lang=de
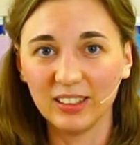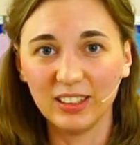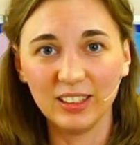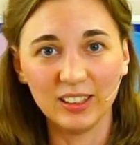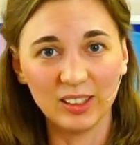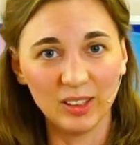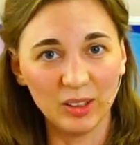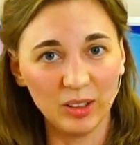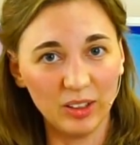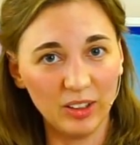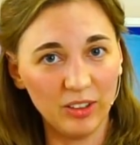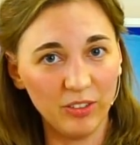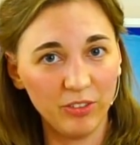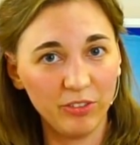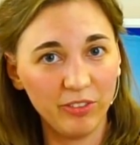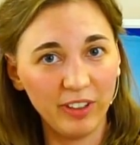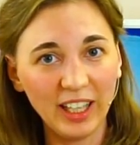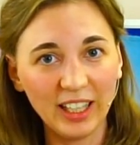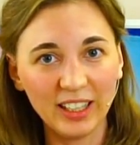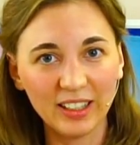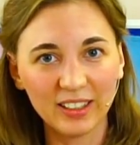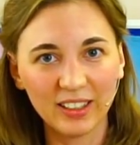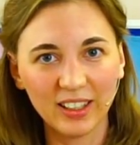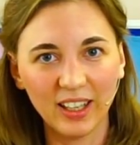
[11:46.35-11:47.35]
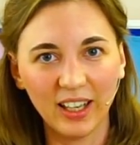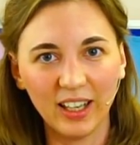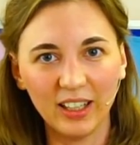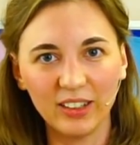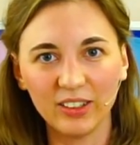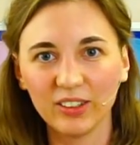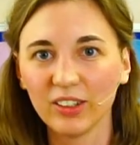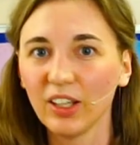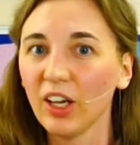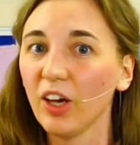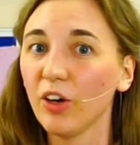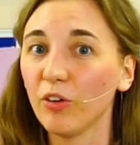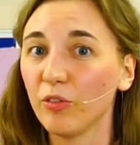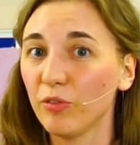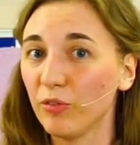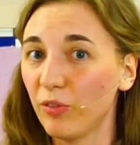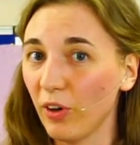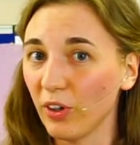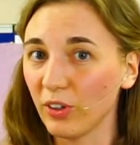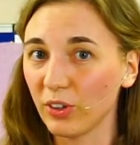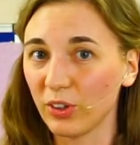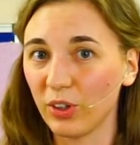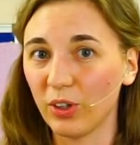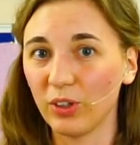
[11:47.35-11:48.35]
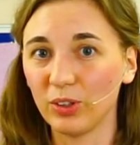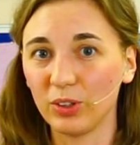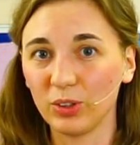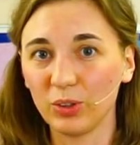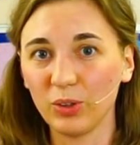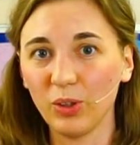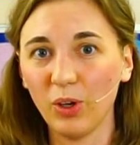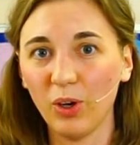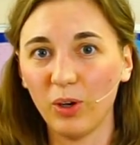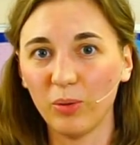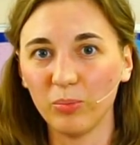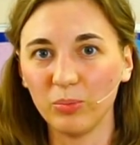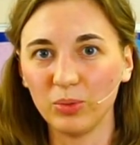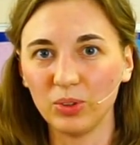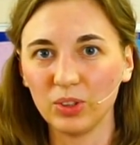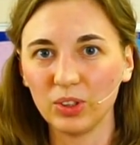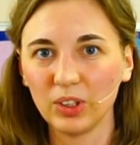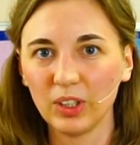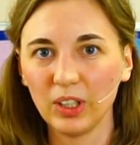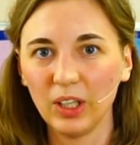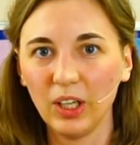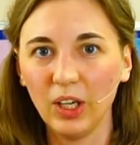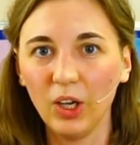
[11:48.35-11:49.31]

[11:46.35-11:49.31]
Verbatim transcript: diese Fähigkeit von Gott kommt